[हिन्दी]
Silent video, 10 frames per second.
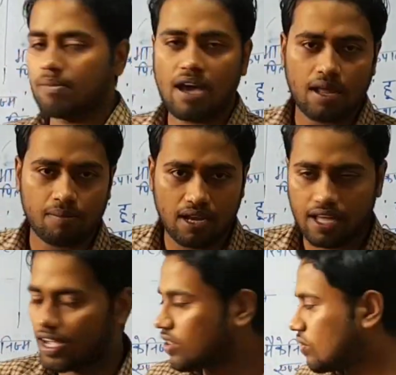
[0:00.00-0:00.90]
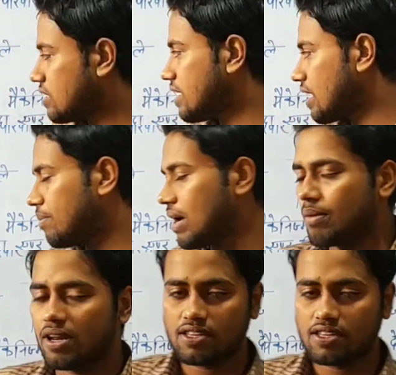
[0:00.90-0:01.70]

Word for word: के बारे में लिखे लिखे थोड़ा सा इनके बारे में